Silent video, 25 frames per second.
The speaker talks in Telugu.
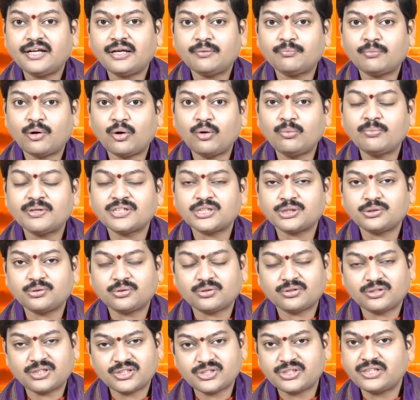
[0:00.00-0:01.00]
దీన్ని భౌమ
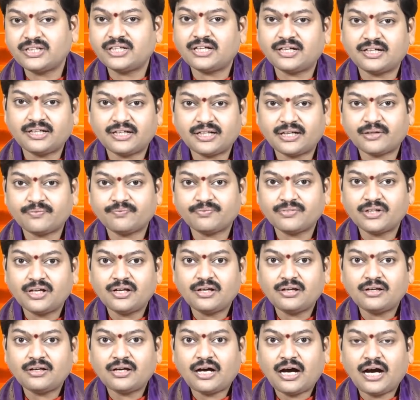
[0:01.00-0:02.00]
చతుర్దశి అని అంటారు
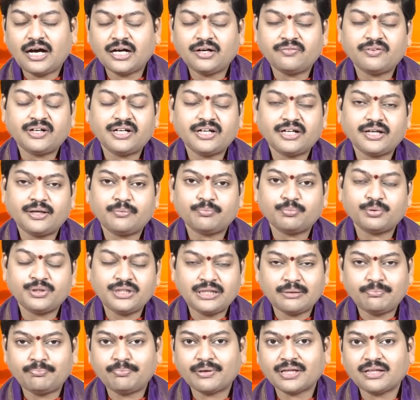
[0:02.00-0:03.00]
అటువంటి
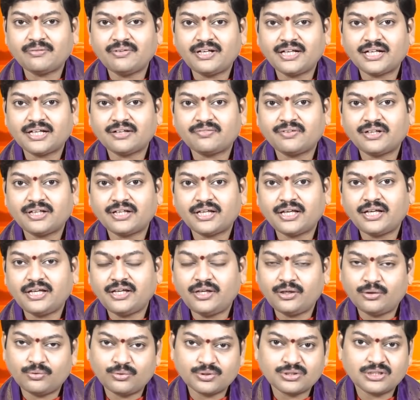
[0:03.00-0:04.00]
పుణ్యప్రదమైనటువంటి
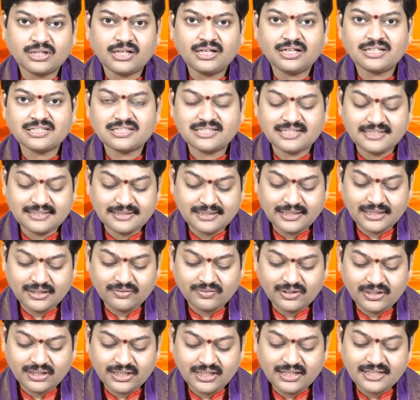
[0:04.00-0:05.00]
ఈ రోజున
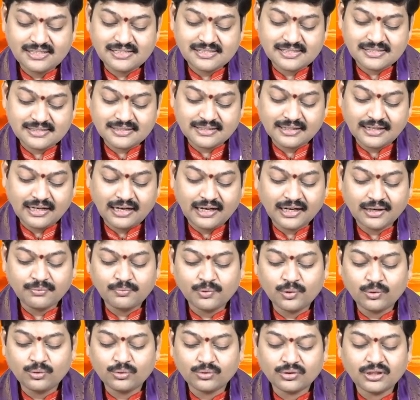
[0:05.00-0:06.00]
చేసేటువంటి
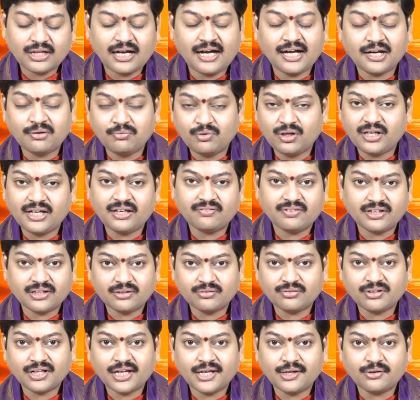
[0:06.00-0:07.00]
స్నానములు దానములు
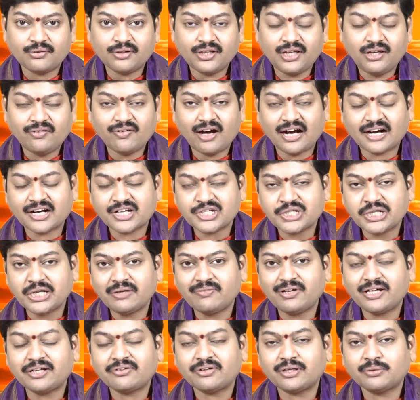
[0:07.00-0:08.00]
ఏవైతే ఉన్నాయో ఇవి
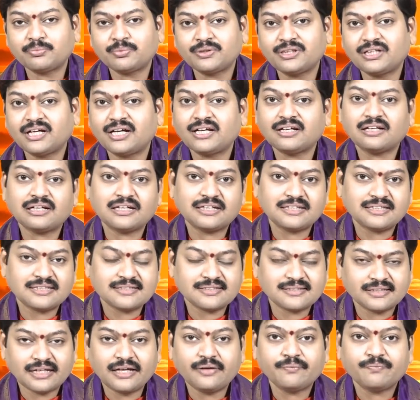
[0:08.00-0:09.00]
అక్షయమైనటువంటి పుణ్యాన్ని
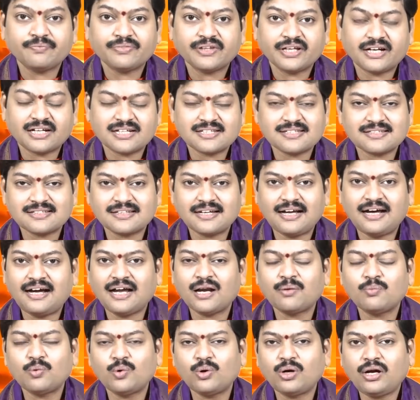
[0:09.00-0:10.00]
కలుగజేస్తాయి ఇక్కడ
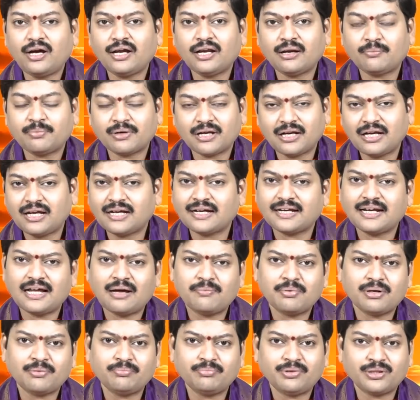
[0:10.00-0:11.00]
స్నానము అన్నప్పుడల్లా
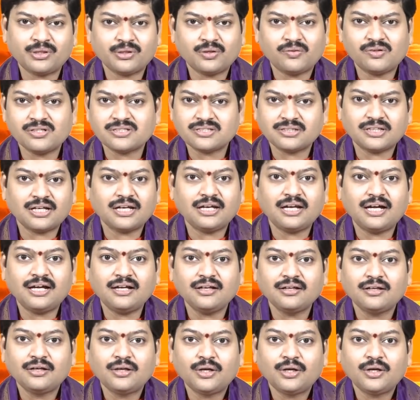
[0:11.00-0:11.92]
జ్ఞాపకం పెట్టుకోవాల్సిందల్లా